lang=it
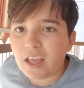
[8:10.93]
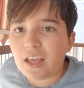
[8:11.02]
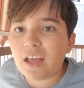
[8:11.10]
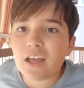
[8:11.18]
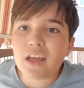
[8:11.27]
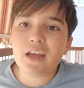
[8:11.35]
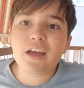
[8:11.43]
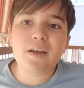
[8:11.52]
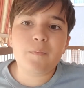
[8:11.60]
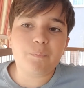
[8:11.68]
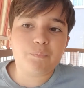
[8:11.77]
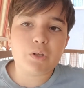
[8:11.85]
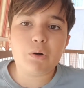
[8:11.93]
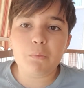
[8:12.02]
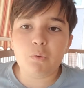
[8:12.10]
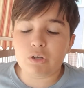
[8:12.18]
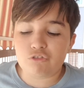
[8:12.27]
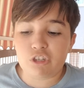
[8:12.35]
ehm,
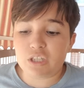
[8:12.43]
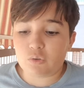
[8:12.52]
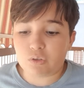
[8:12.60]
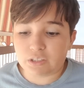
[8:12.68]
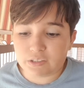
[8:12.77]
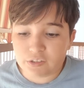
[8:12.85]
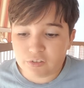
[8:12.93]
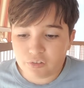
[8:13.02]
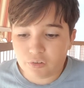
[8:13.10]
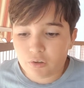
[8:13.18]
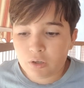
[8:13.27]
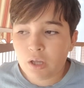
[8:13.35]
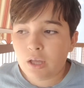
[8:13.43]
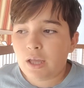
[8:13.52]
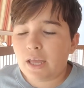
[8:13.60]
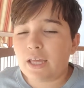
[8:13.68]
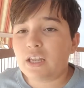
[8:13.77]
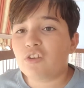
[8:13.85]
comunque ha girato tantissimo,
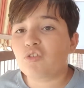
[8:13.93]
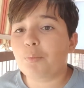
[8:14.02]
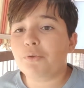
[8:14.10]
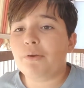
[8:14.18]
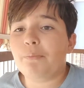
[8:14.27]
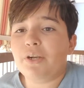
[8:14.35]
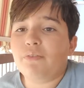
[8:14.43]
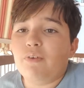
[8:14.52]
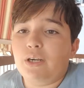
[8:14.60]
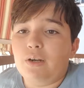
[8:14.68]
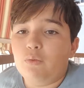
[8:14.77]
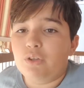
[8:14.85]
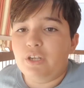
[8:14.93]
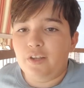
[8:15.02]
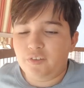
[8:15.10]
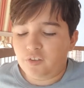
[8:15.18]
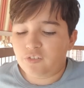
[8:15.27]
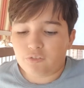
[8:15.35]
e adesso potrebbe arrivare
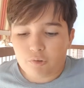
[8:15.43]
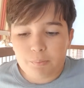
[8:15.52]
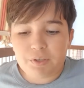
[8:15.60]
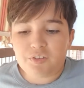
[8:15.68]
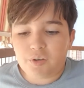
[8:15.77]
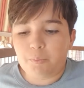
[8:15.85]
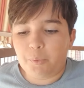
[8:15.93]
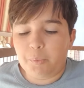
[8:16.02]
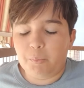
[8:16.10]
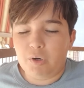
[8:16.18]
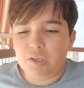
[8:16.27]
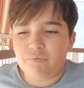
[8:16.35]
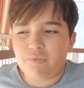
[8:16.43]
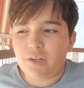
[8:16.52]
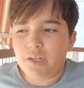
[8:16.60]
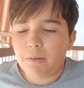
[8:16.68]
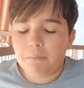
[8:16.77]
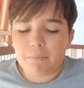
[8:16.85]
all'Udinese. Secondo me sarebbe un buon
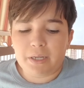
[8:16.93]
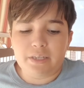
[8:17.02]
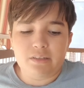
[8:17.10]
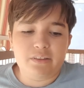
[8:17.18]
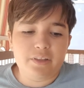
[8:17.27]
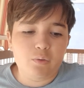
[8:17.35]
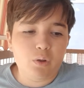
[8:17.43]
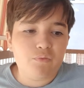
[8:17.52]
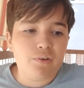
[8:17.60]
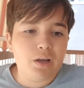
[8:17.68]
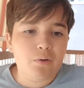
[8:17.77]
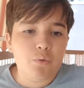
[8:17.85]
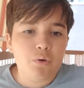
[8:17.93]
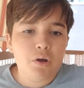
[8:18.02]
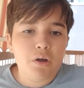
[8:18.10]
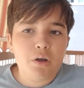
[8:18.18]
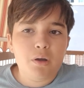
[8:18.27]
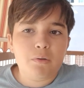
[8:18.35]
affare, magari Deulofeu
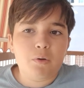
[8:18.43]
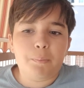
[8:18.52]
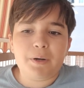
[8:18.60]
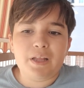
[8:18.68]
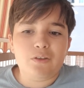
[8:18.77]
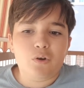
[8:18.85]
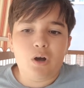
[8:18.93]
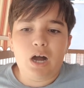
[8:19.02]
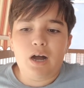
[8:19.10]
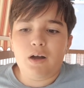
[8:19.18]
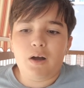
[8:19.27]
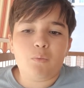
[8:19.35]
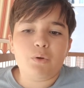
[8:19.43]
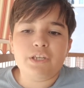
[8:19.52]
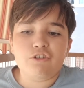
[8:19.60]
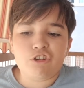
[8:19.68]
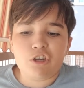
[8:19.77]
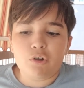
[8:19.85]
lo prendo a
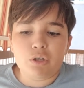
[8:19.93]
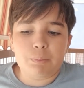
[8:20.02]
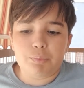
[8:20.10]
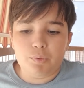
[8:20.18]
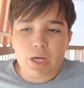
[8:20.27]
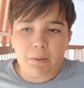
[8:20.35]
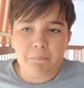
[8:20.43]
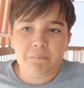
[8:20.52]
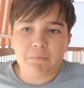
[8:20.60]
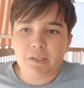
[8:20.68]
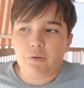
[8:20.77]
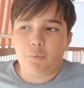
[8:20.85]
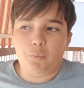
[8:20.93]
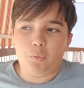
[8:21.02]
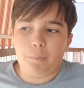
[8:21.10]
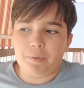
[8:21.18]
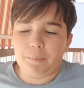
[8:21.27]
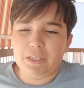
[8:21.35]
15 milioni più là, che comunque
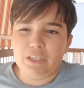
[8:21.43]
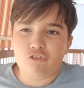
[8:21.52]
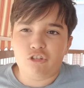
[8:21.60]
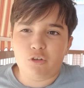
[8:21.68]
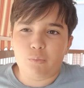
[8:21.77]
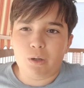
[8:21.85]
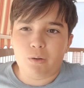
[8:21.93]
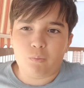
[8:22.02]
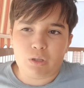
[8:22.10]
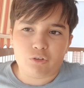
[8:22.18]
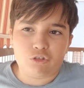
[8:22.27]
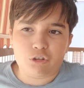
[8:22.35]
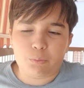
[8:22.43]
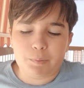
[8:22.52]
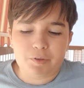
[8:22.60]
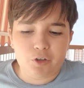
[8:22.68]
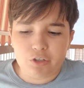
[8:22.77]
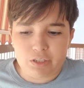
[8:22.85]
per me 4-5
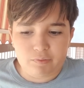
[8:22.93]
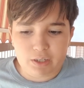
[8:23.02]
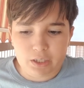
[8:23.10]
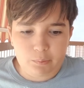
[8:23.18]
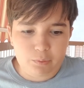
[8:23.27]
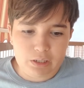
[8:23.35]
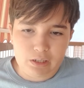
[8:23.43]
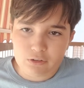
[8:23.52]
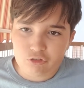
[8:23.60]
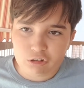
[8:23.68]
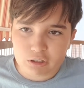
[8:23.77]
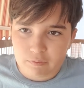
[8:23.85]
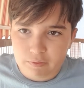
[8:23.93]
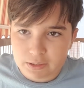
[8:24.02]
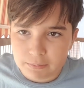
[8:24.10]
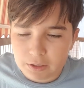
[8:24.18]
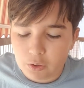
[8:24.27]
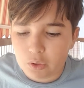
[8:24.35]
milioni li vale, quindi all'incirca 20
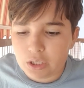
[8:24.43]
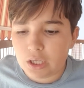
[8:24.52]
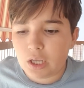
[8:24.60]
milioni.